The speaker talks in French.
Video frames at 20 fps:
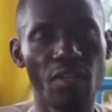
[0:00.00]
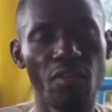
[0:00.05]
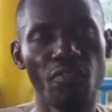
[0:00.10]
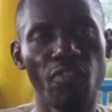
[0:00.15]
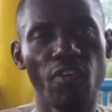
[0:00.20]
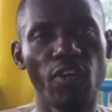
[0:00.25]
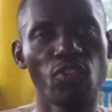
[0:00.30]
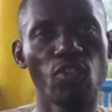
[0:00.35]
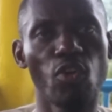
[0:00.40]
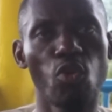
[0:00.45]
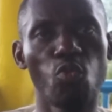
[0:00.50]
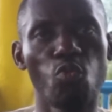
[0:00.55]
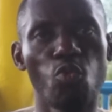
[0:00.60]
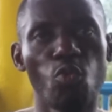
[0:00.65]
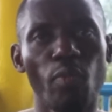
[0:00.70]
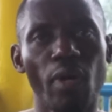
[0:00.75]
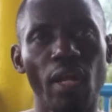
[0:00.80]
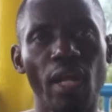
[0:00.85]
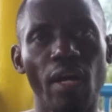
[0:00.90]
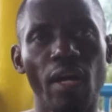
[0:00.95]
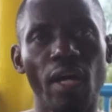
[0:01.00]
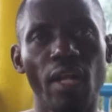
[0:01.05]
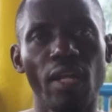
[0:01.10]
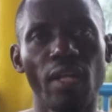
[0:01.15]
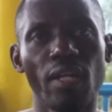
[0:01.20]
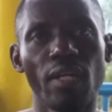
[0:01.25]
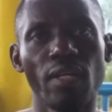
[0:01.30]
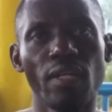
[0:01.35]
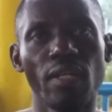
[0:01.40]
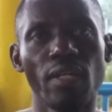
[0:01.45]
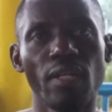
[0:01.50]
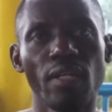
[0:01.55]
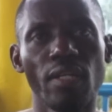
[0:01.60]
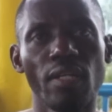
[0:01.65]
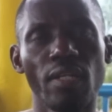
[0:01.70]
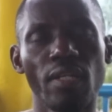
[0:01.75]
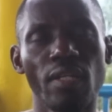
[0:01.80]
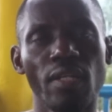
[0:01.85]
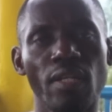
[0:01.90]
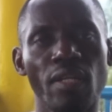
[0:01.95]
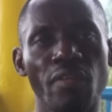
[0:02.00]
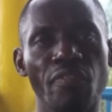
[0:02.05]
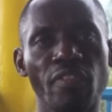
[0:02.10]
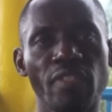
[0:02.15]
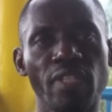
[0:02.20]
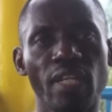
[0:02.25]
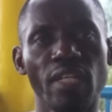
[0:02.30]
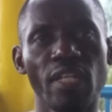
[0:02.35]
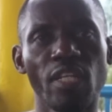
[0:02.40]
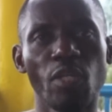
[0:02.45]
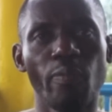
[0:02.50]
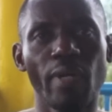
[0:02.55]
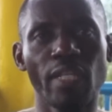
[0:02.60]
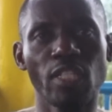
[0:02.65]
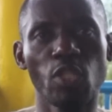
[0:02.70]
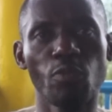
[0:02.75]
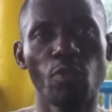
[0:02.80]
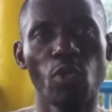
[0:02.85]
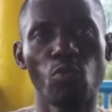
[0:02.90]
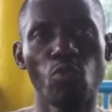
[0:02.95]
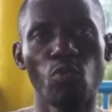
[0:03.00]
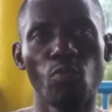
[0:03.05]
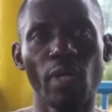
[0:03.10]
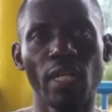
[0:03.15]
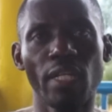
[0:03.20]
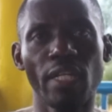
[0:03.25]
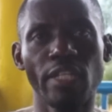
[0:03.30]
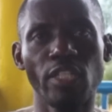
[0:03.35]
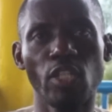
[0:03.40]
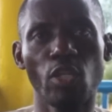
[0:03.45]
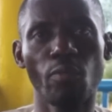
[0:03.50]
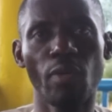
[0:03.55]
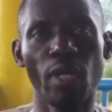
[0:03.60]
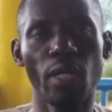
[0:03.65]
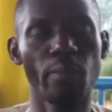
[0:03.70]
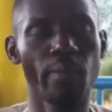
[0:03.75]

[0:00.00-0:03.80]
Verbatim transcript: François Lumumba, le fils aîné de Patrice Lumumba, dernièrement.